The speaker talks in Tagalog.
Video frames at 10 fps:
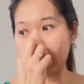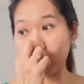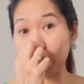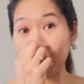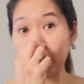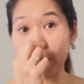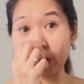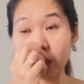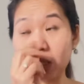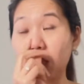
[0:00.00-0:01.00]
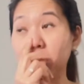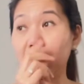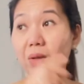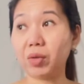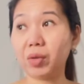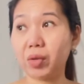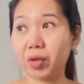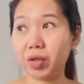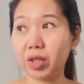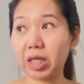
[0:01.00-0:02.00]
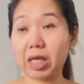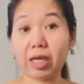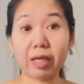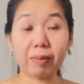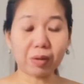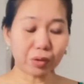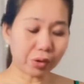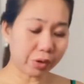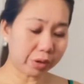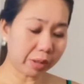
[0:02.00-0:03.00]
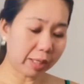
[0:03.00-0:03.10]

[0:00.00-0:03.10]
doon mas active ako doon, nagla-live ako doon.